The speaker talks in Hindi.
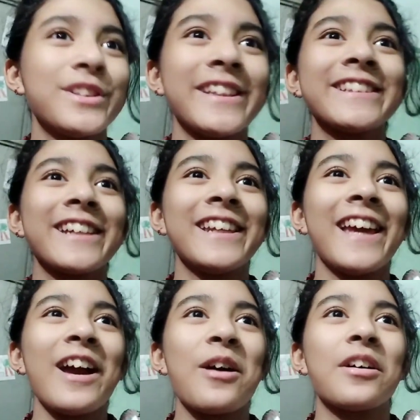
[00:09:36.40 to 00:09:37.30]
चेंज कर
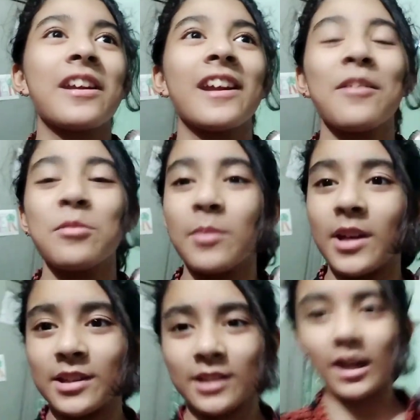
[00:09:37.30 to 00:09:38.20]
लिया है और अभी
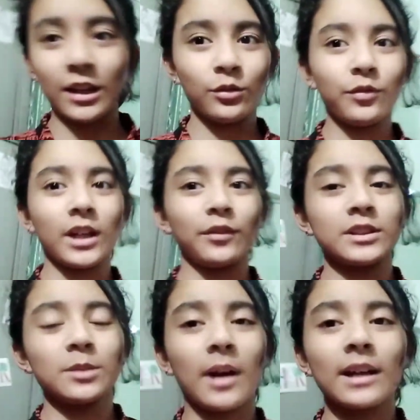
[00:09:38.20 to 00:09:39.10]
मैं इसे जाती हूँ फटाफट
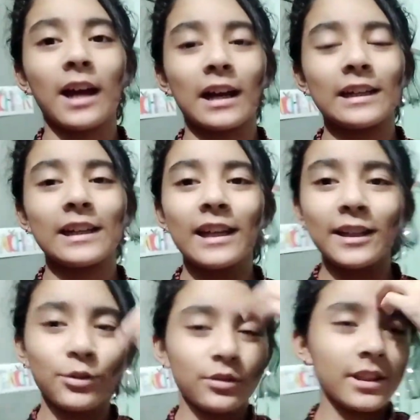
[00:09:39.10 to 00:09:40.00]
से बाहर टांगने के लिए
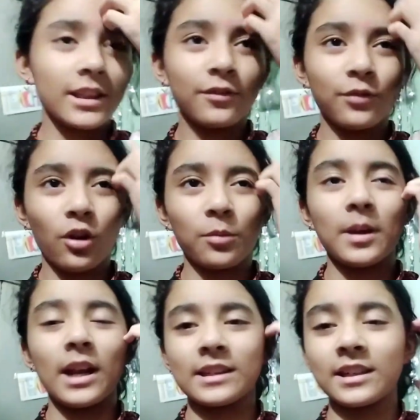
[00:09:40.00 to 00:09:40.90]
क्योंकि ये फ्रॉक
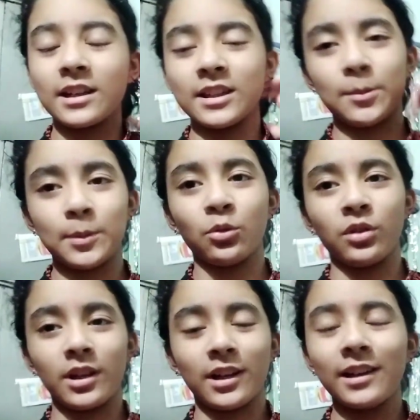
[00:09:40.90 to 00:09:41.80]
मैंने ऐसी कंधे पे
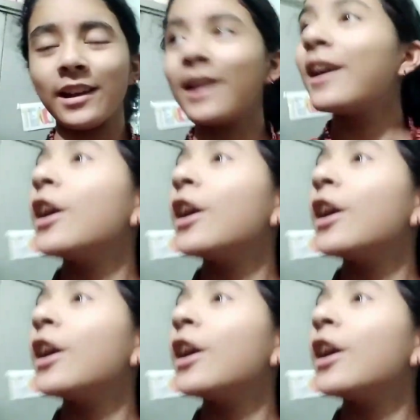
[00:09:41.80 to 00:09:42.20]
थोड़ी रखनी है